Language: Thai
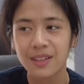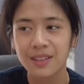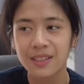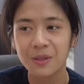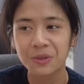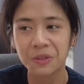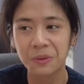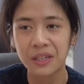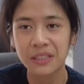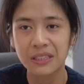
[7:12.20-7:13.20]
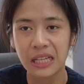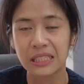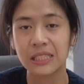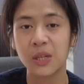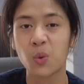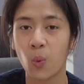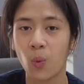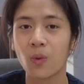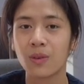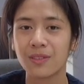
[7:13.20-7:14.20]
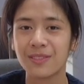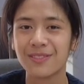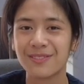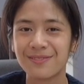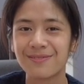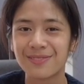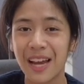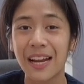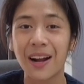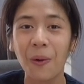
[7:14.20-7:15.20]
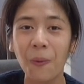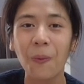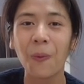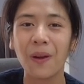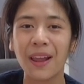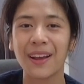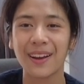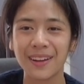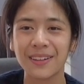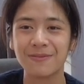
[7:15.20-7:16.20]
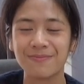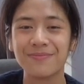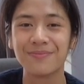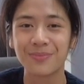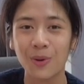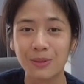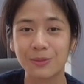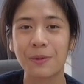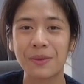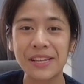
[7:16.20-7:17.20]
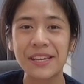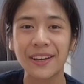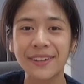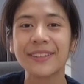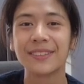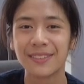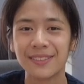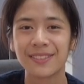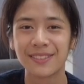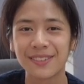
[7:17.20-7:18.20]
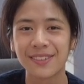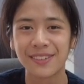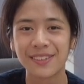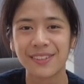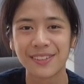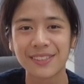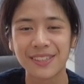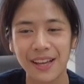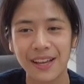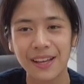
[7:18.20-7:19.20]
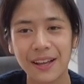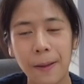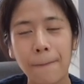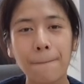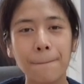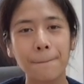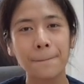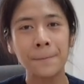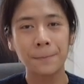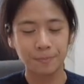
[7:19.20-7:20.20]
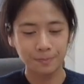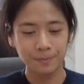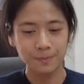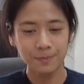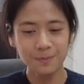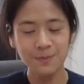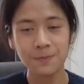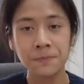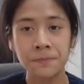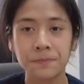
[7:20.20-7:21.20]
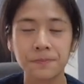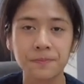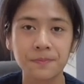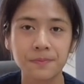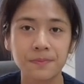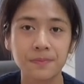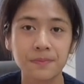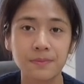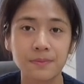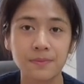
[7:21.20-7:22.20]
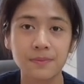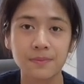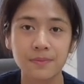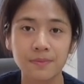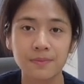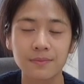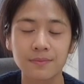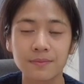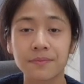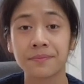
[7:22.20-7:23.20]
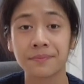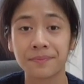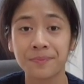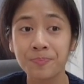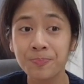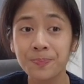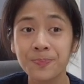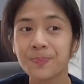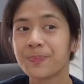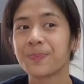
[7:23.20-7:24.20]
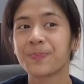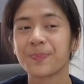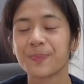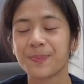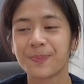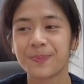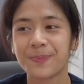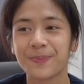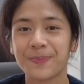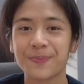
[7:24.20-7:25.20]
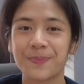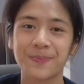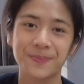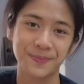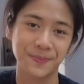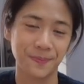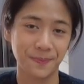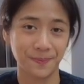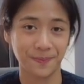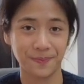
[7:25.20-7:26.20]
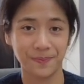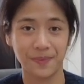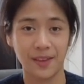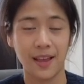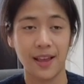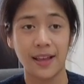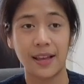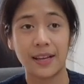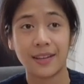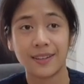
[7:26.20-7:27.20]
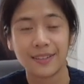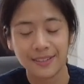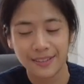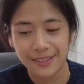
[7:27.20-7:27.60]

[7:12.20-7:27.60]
ที่รู้สึกว่าตัดสินใจถูกกันทั้งคู่อะไรเงี้ยนะคะความสัมพันธ์มันดีขึ้น และตอนนี้เนี่ยความสำเร็จที่ไปถึงแบบได้ยินว่าถึงเมืองจีน อะไรอย่างเงี้ยอืมันไปถึง ได้ยังไงอะไรยังไง คนจีนรู้จักเราได้ยังไงอะไรอย่างเงี้ย